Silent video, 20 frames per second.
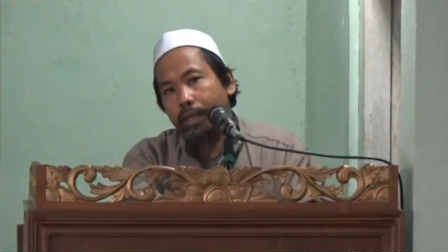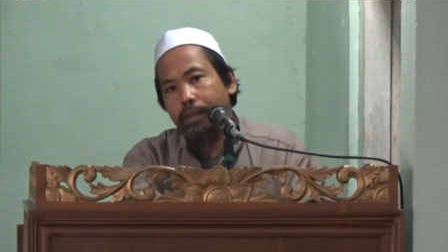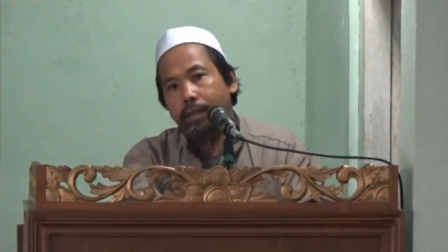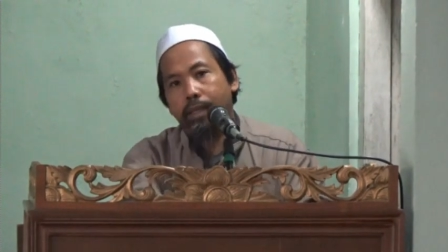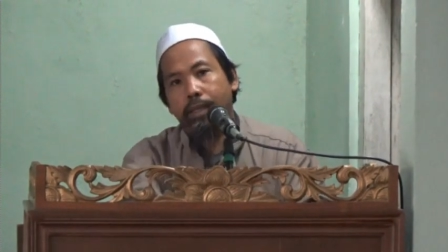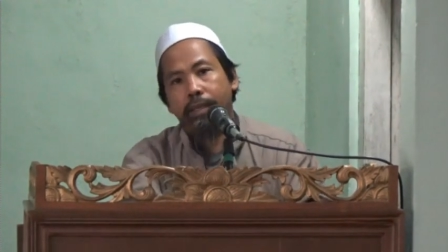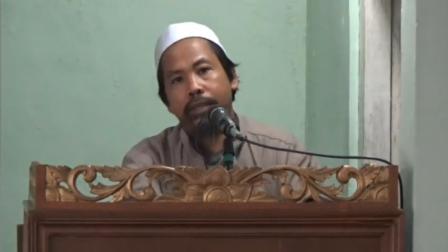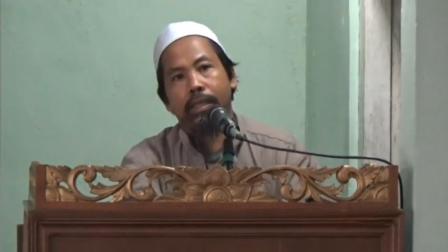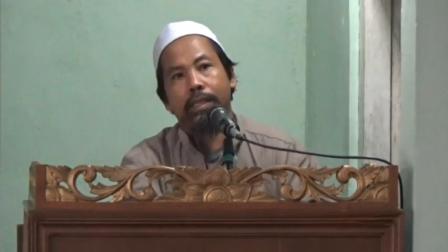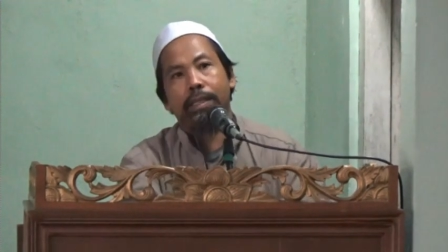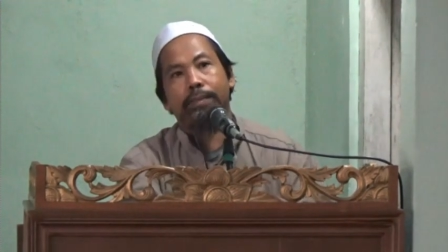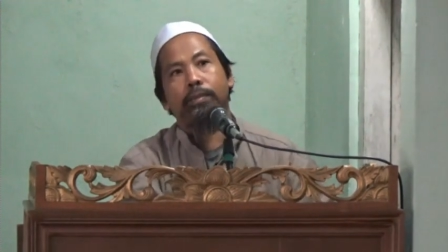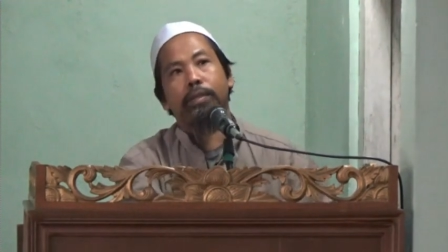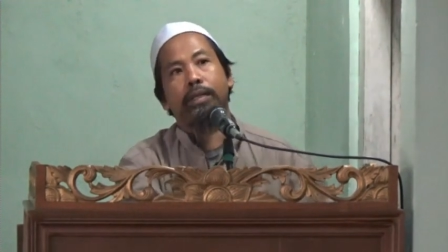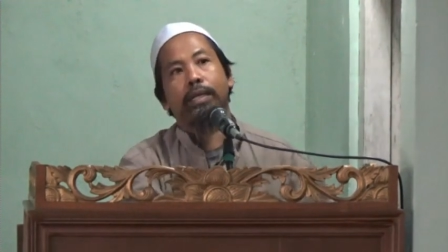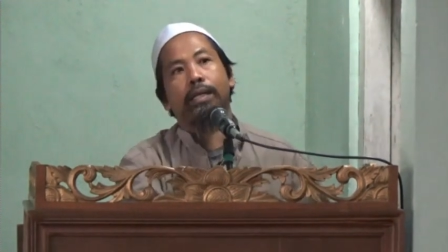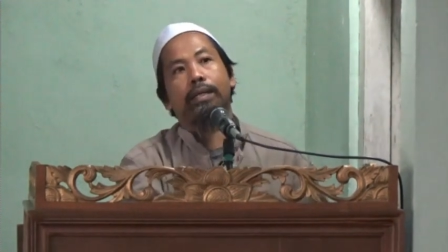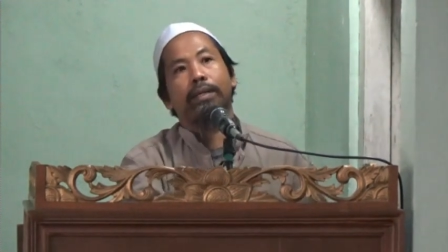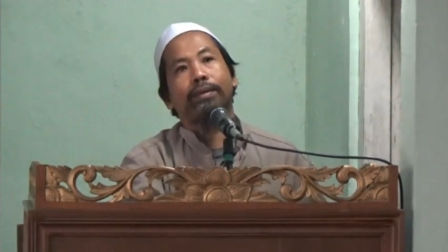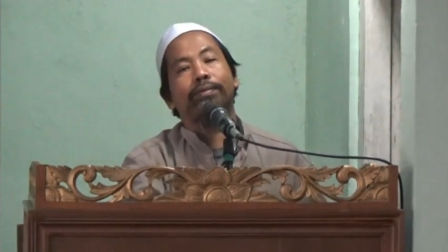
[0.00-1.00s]
Hadirin yang
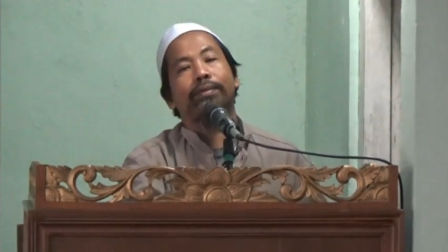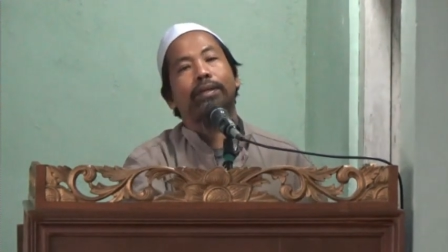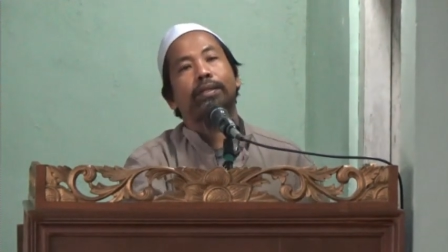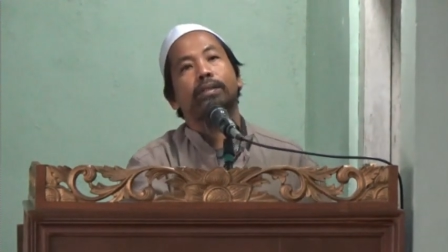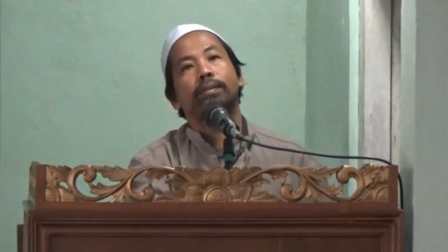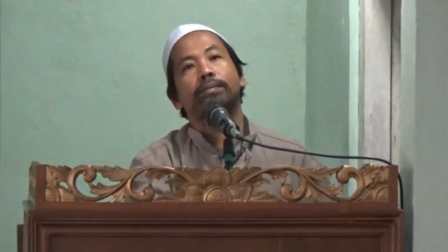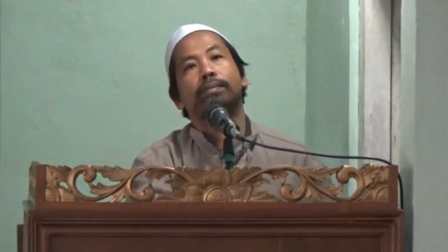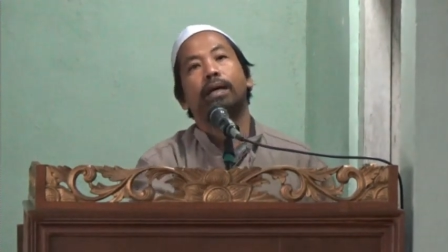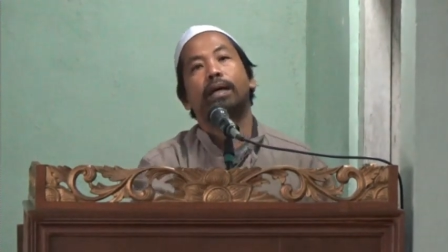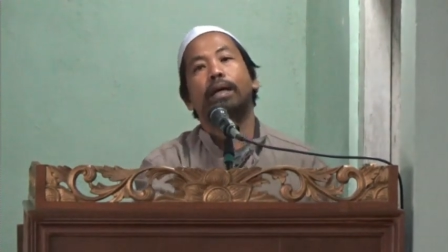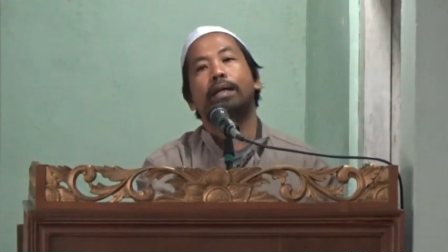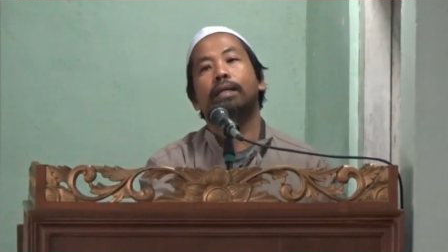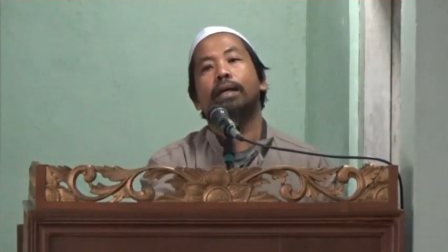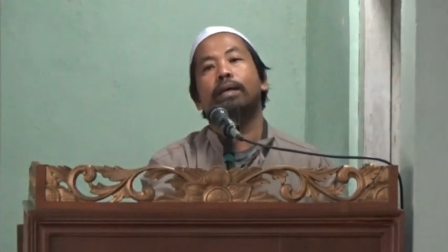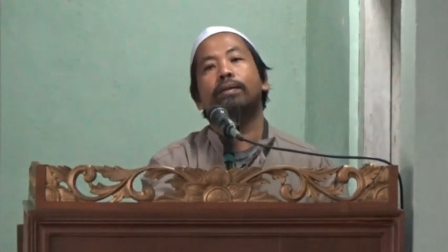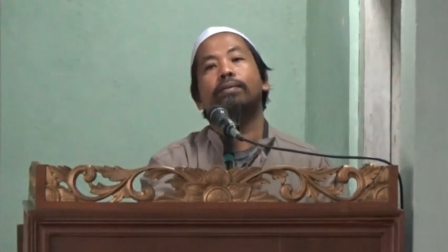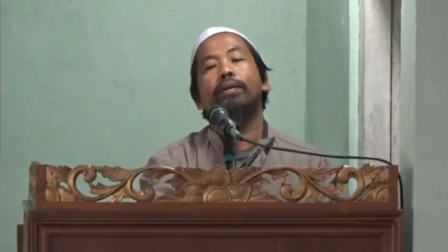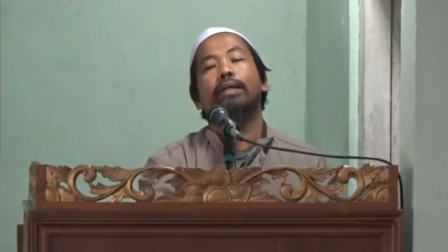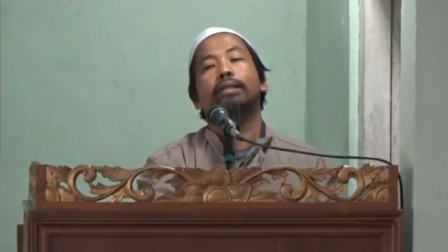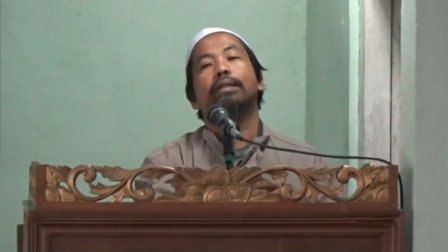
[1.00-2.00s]
dimuliakan Allah
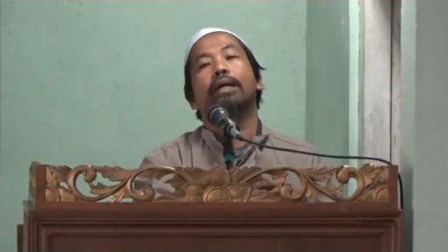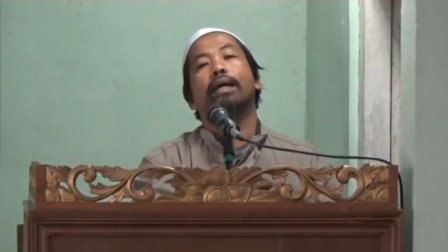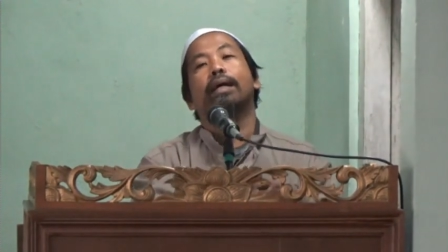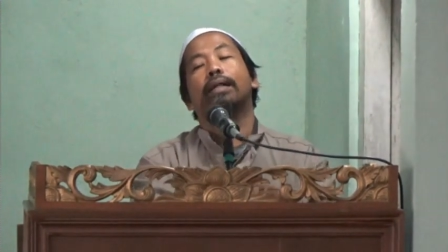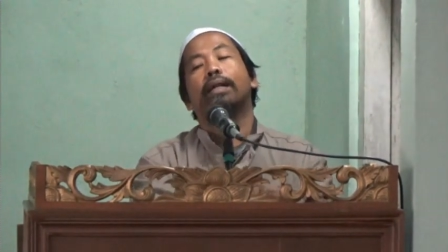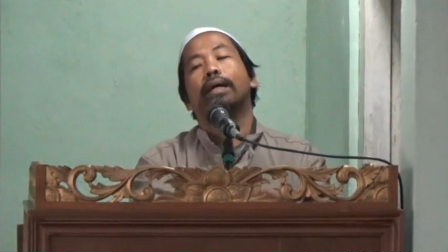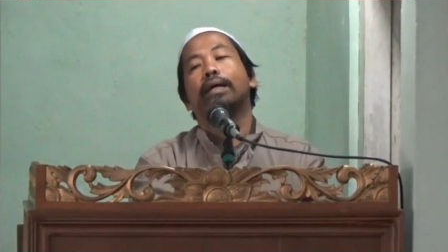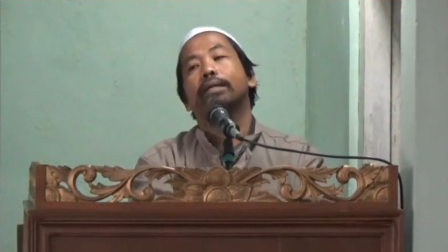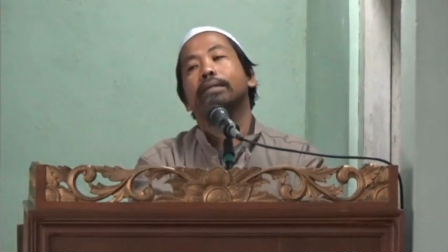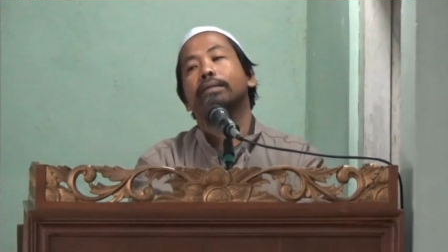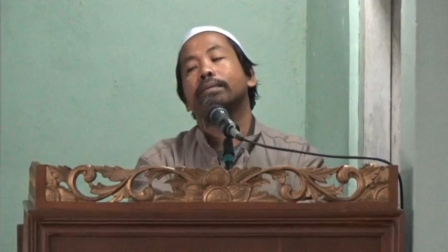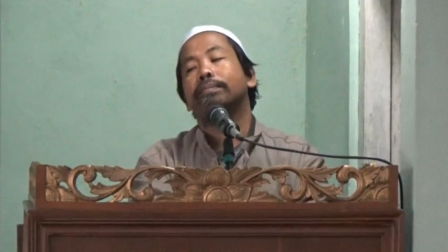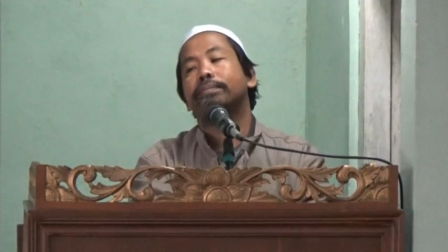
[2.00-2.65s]
Subhanahu wa taala